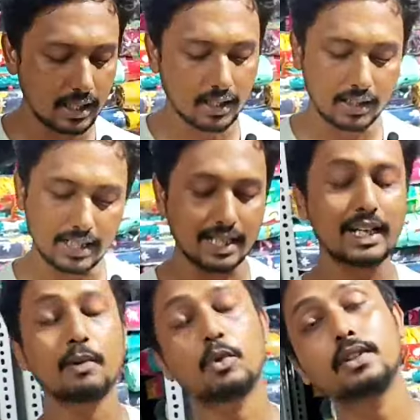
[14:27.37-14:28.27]
में मिलेगा
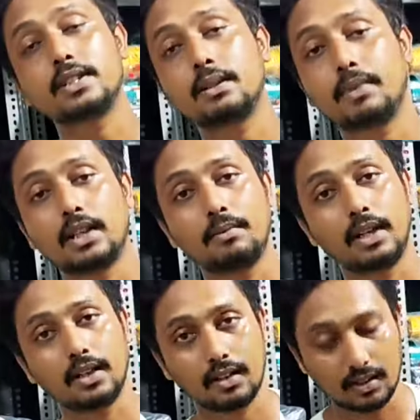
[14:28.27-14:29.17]
डिजाइन आपको दस से पंद्रह
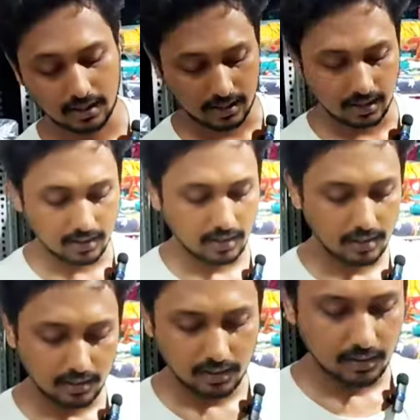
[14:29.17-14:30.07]
मिलेगा बिल्कुल बिल्कुल